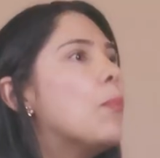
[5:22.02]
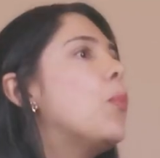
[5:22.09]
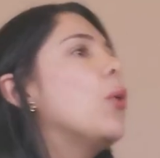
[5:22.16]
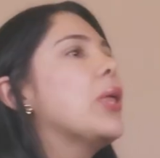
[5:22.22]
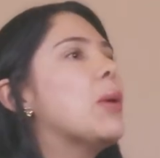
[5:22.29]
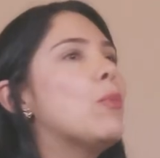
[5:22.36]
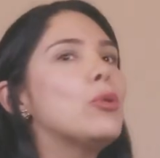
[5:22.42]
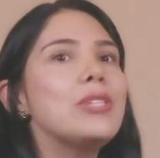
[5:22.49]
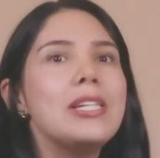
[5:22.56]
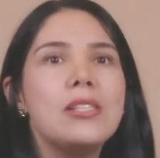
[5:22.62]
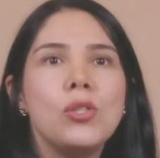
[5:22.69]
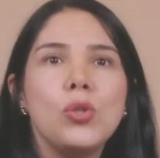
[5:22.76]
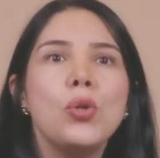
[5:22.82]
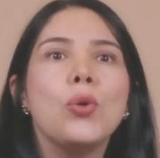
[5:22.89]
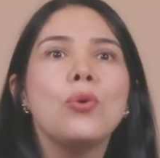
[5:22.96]
podemos
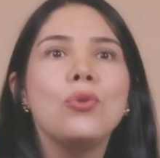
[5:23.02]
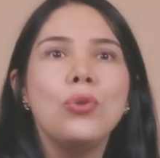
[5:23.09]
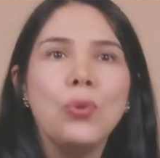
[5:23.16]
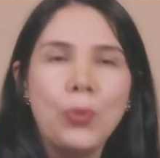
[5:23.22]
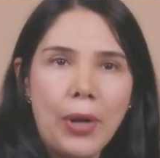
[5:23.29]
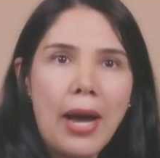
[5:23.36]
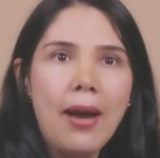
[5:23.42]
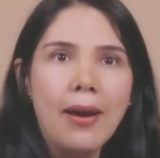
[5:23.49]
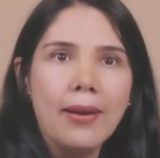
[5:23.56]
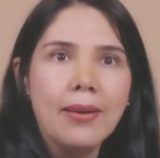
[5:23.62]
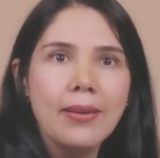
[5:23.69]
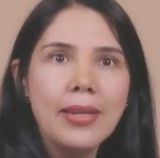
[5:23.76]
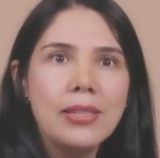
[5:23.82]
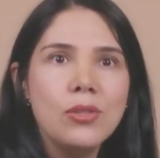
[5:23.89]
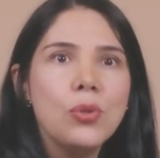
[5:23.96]
estructurar,
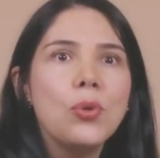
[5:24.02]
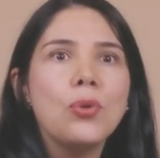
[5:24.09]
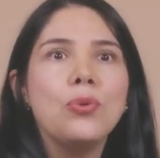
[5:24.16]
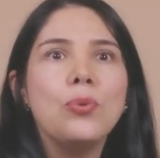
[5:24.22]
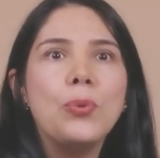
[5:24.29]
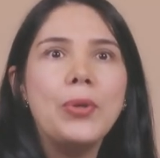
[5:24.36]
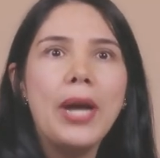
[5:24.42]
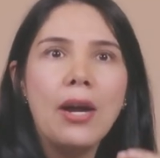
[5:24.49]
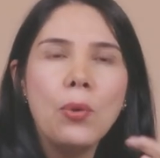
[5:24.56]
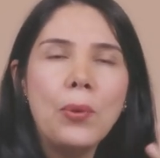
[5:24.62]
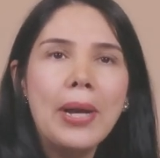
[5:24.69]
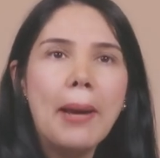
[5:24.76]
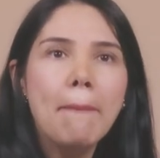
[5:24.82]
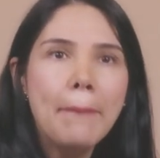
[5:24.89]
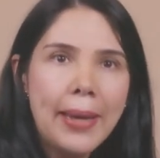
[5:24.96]
estructurar
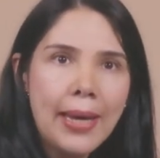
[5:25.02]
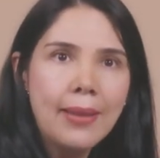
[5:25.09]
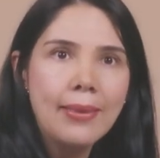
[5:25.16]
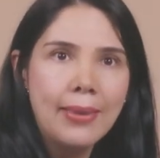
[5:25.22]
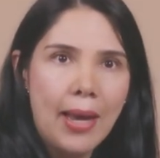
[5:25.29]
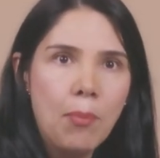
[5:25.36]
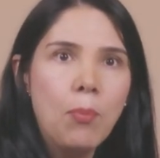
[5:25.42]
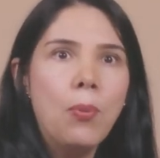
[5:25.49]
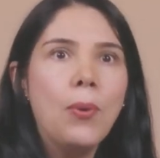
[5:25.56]
una meta,